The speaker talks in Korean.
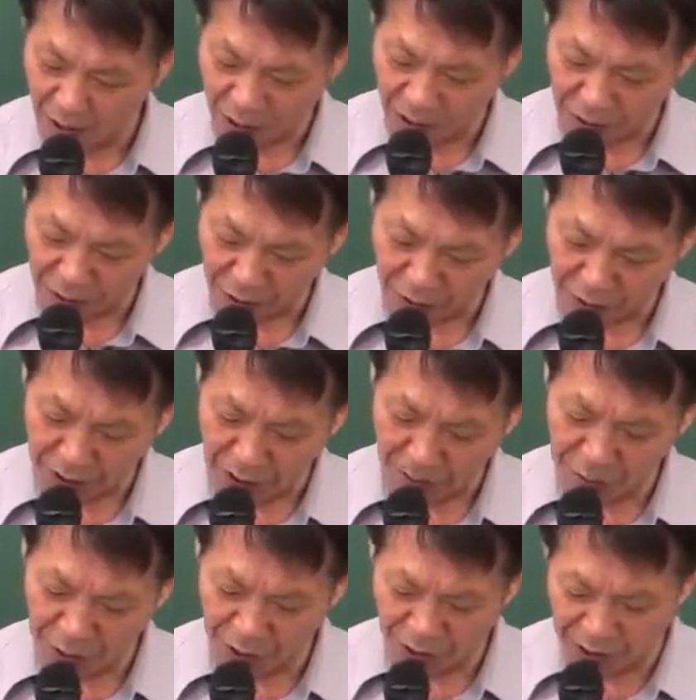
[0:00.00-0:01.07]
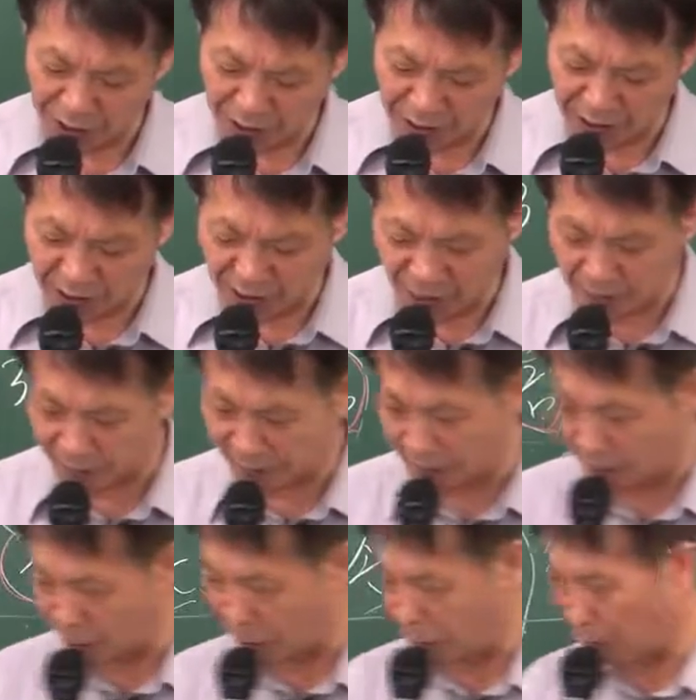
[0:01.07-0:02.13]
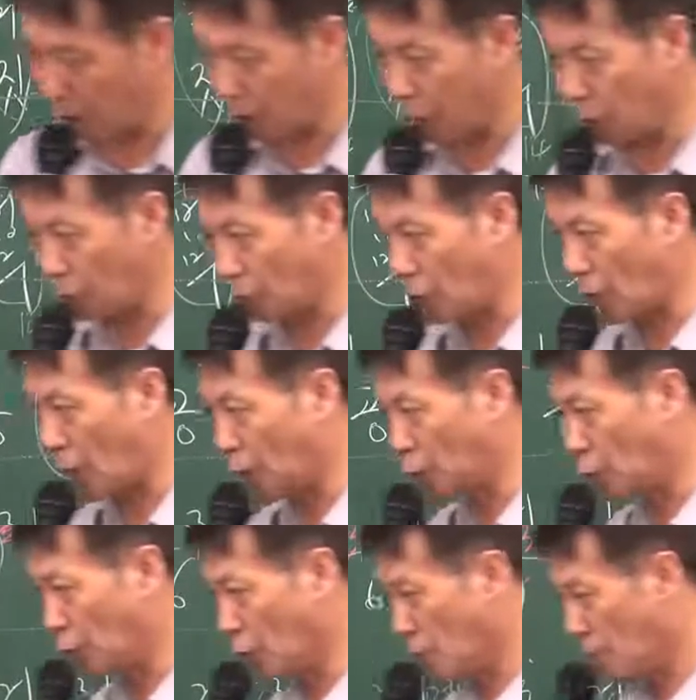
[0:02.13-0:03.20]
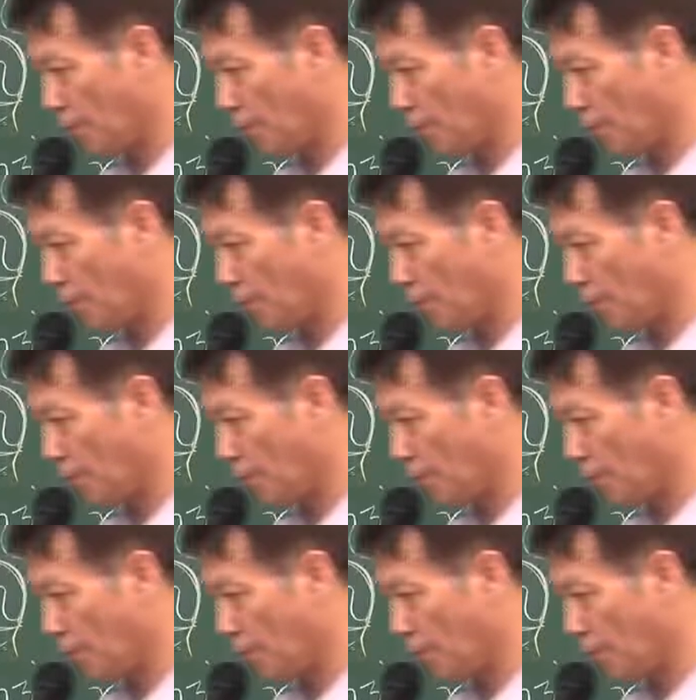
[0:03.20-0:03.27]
그래서 3년 이내라 할지라도 개설 등록할 수